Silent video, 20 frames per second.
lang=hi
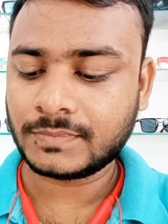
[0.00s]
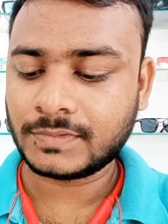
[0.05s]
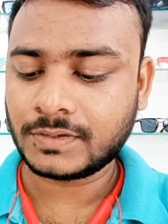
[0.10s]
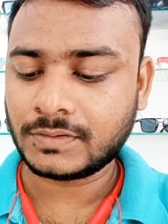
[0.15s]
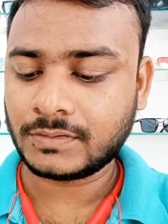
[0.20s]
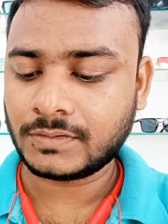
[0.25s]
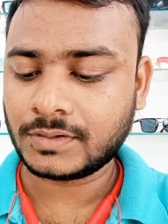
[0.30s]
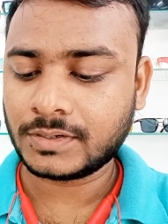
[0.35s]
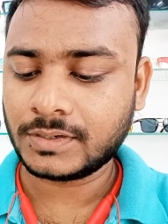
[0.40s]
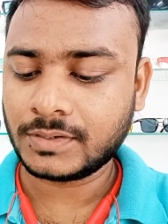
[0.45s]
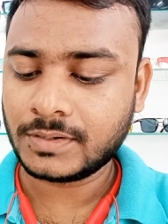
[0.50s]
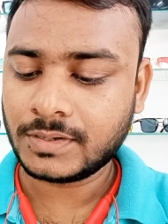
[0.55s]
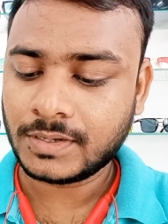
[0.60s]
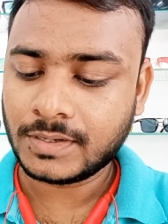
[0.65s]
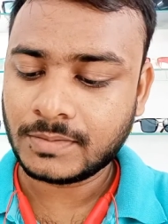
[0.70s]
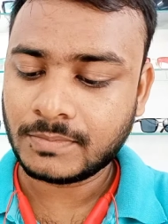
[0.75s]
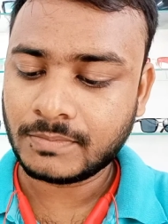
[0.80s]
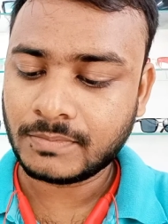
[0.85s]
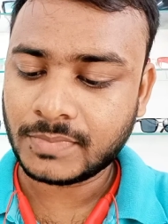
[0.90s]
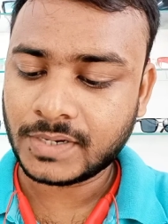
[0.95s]
और
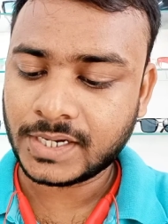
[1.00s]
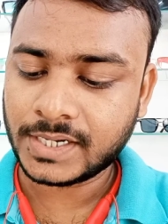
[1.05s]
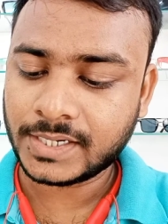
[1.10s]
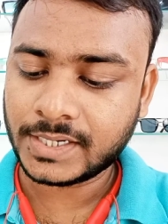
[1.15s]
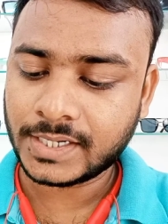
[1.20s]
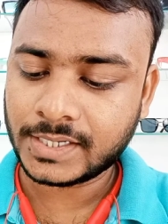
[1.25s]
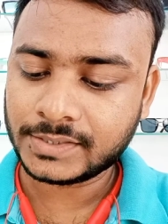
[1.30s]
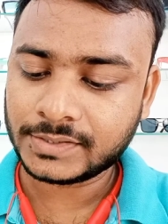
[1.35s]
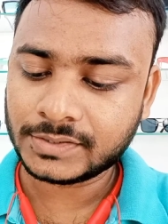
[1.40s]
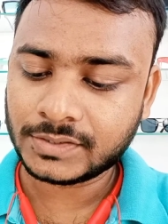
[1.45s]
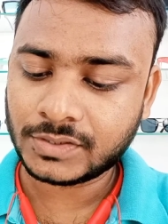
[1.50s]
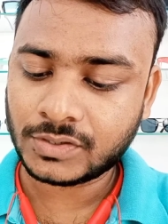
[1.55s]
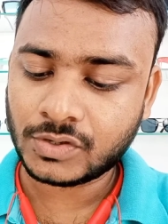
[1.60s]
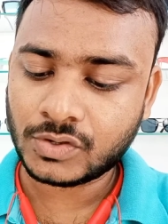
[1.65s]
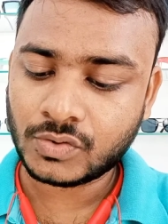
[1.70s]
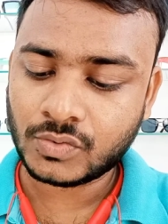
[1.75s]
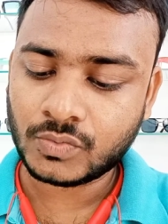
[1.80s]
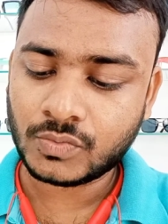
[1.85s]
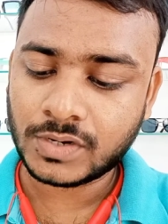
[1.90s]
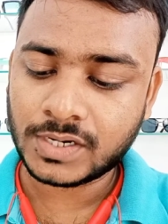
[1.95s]
माइनस
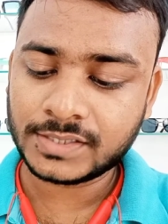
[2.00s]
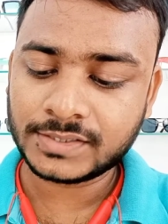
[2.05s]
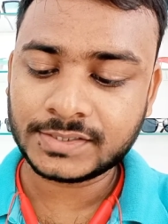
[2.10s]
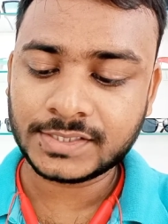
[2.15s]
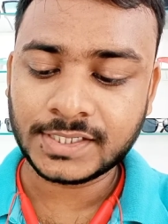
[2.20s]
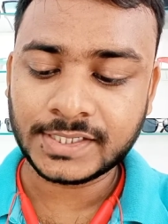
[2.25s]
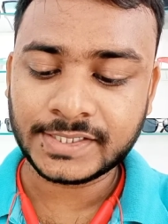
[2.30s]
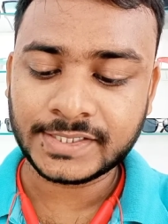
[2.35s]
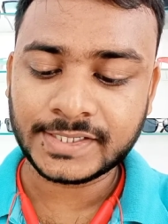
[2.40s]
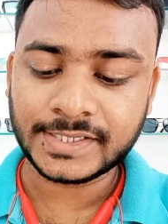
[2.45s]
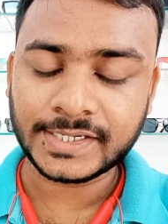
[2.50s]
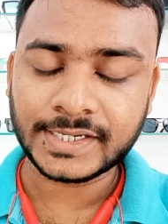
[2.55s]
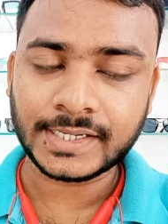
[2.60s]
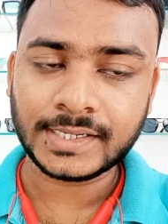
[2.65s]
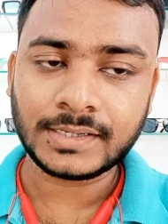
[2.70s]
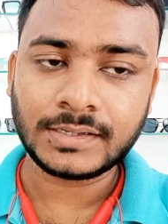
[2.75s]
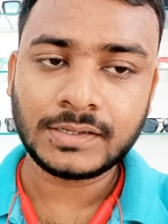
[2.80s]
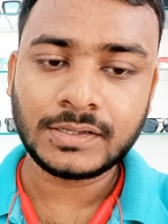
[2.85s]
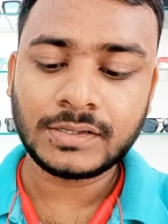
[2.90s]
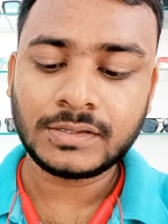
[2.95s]
वन
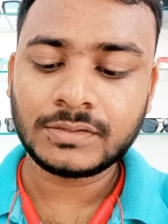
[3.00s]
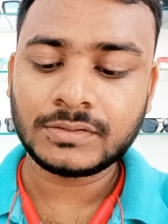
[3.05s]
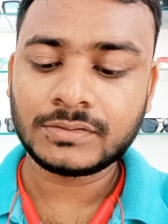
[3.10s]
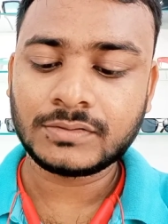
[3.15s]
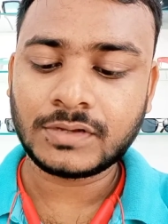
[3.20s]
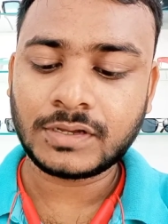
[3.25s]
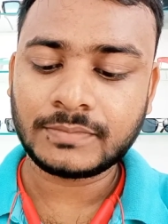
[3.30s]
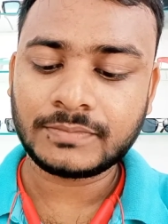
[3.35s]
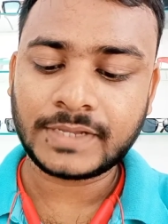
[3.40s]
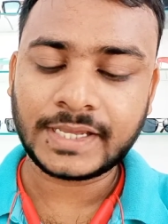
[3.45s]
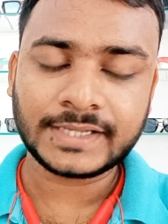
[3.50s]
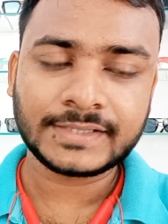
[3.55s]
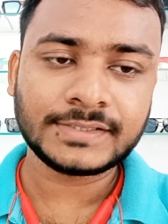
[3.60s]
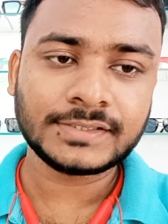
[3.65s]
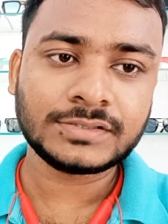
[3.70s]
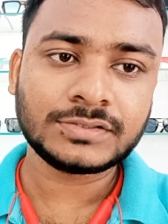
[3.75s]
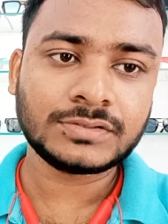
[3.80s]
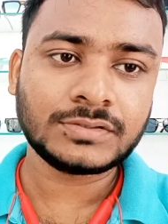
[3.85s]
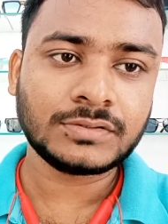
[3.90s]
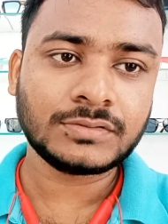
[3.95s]
सिलेंड्रिकल तो आप
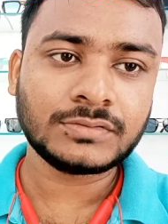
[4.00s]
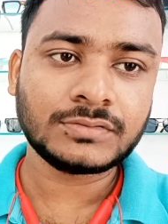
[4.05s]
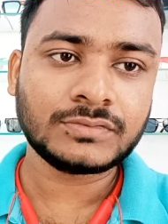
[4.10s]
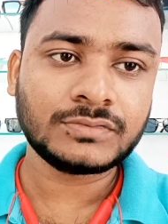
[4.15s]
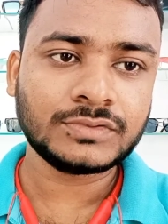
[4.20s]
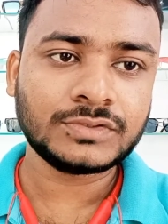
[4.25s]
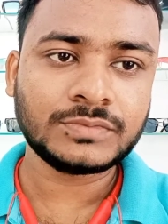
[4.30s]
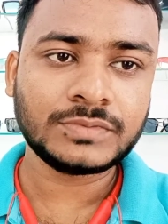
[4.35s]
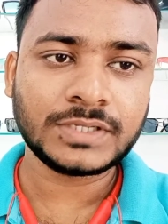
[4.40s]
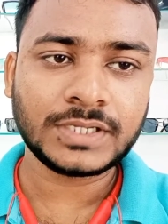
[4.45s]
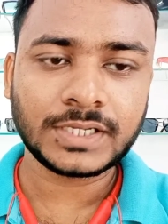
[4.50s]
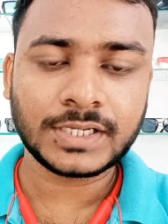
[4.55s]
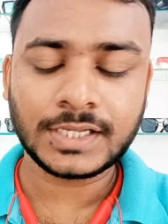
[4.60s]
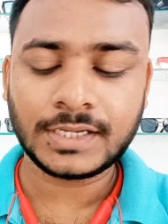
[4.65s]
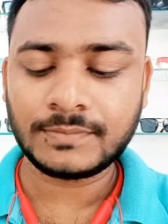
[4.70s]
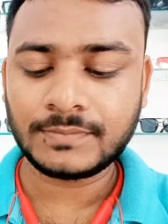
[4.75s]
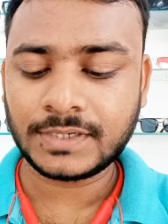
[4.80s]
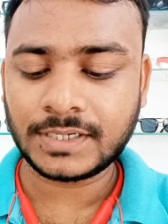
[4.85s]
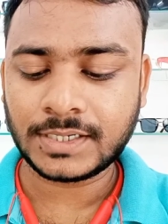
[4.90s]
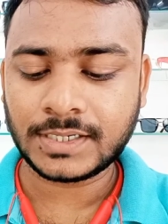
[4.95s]
एक्सिस तो कुछ भी एंगल
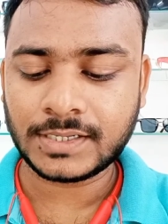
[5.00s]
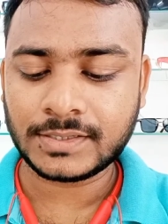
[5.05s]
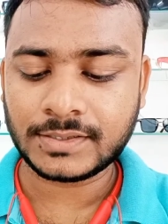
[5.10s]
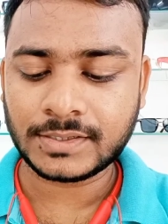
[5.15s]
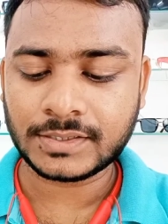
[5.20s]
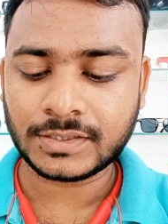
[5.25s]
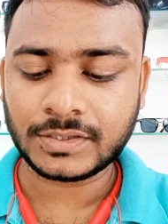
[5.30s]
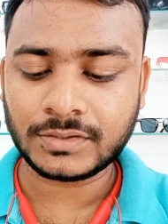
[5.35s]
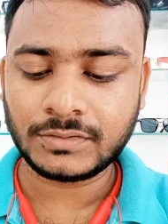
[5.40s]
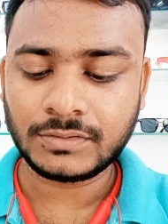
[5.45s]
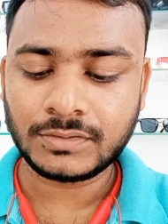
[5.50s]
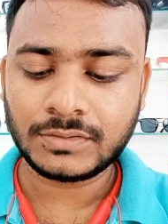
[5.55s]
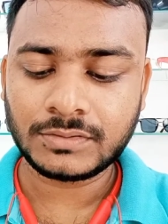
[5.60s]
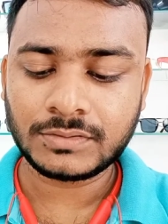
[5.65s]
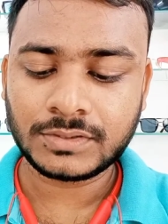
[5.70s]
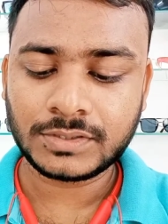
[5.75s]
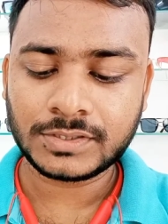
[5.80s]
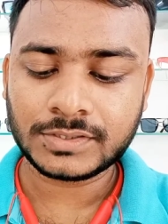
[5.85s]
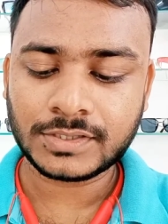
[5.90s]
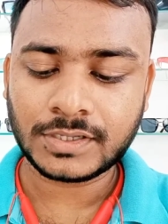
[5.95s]
में लगा सकते हो
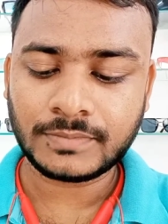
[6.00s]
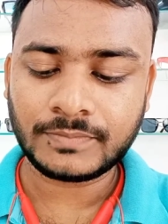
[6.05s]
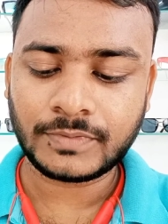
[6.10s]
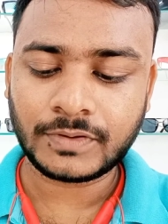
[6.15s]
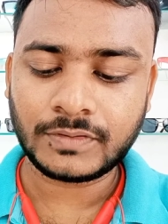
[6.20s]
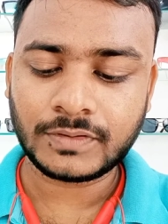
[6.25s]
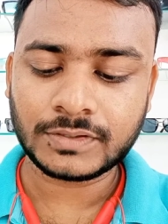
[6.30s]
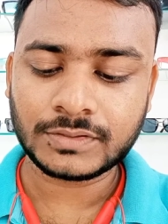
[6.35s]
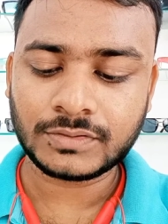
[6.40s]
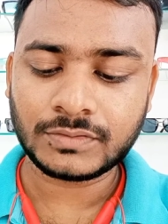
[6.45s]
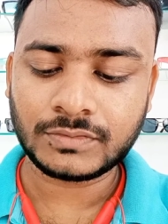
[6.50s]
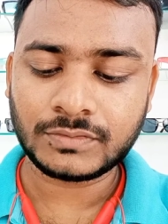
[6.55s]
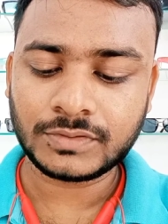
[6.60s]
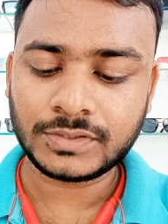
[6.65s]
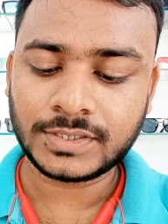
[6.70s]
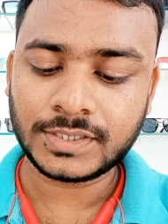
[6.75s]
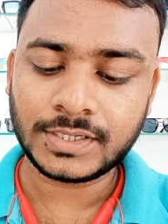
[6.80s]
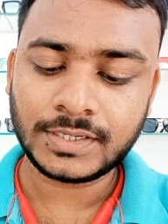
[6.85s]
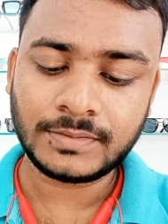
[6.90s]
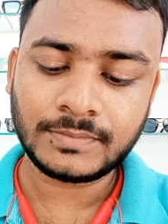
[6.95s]
इसका पावर तो
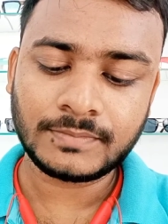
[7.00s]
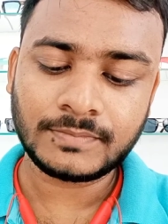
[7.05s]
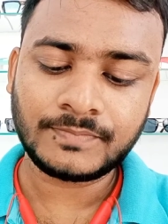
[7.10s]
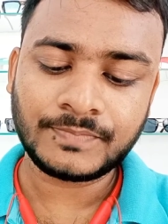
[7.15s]
वही है